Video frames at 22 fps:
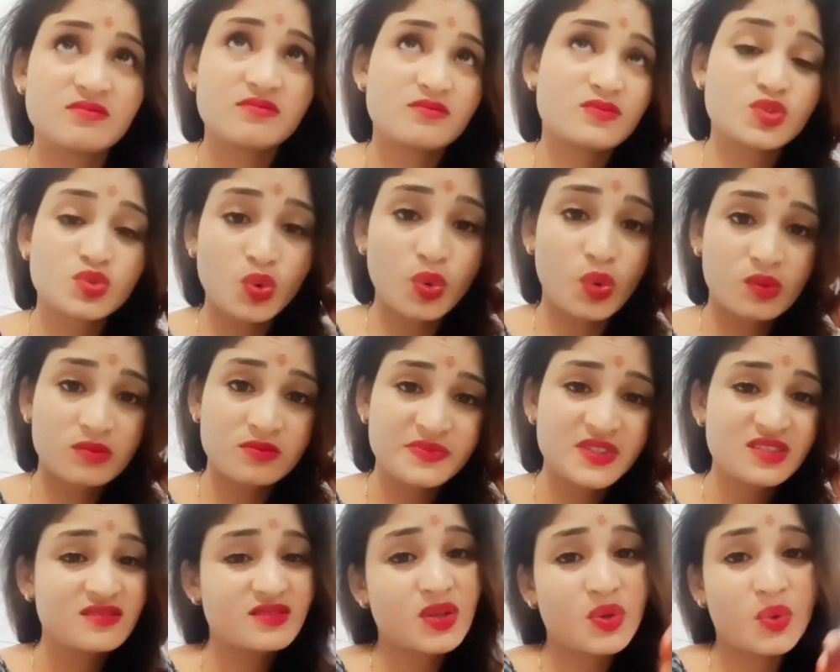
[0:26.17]
दोस्तों
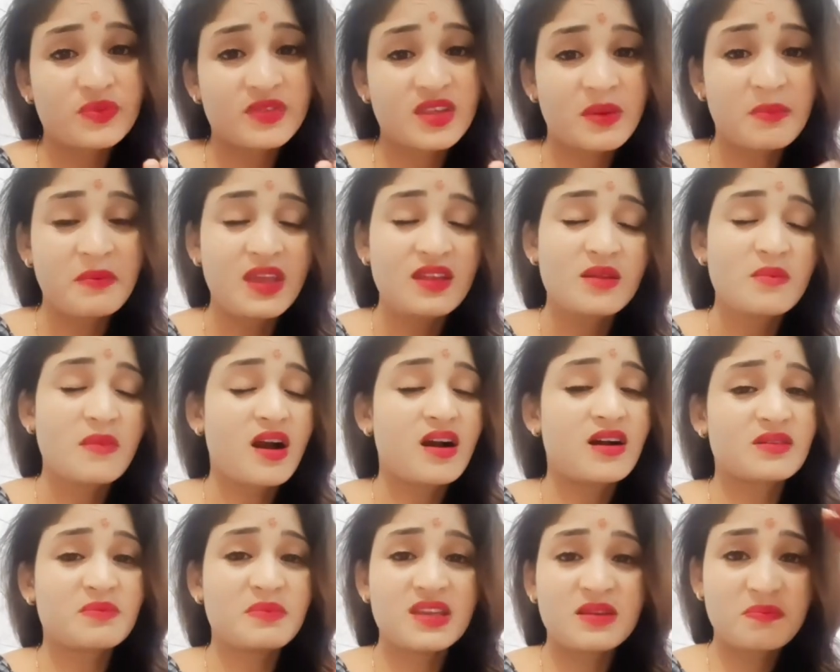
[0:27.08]
काफी दिनों से मेरे
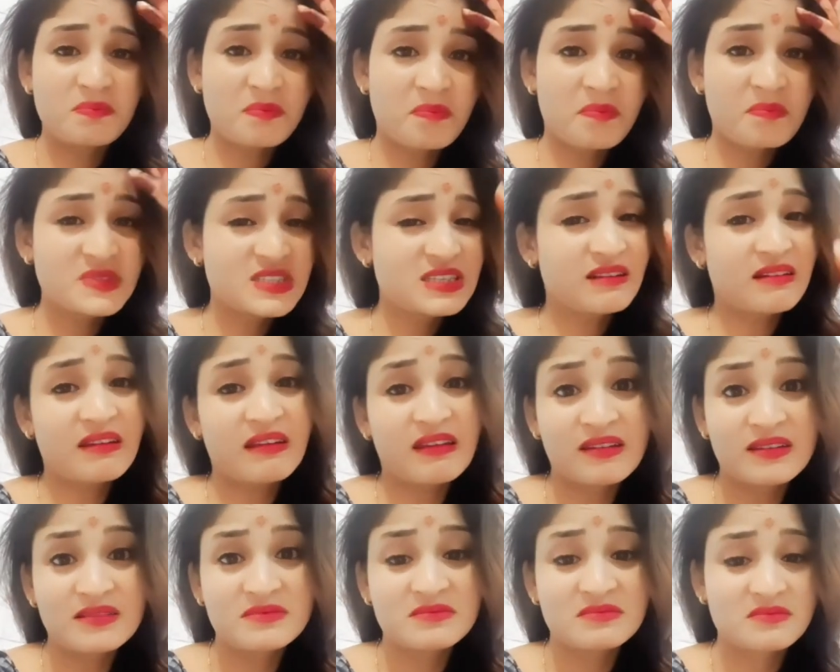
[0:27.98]
दिमाग में एक बात चल
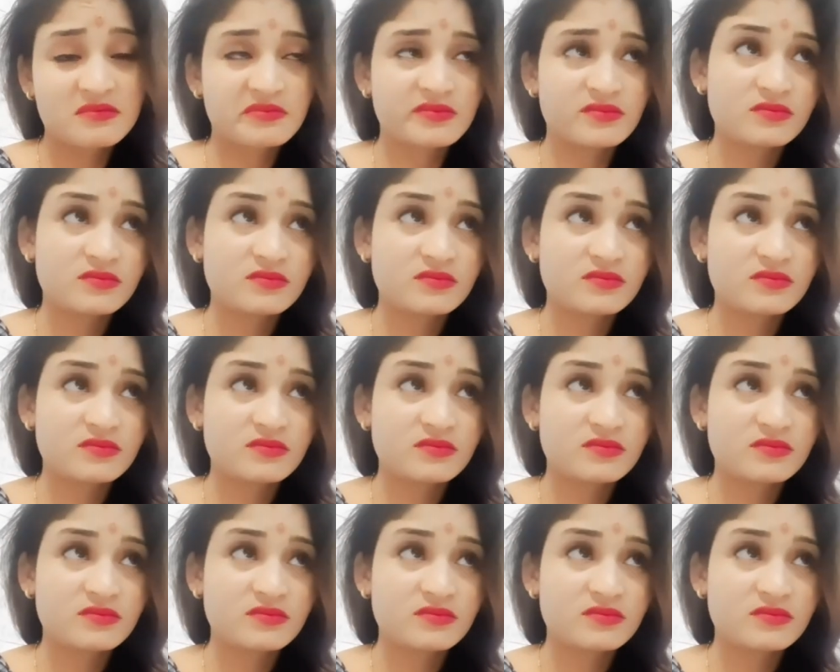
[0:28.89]
रही है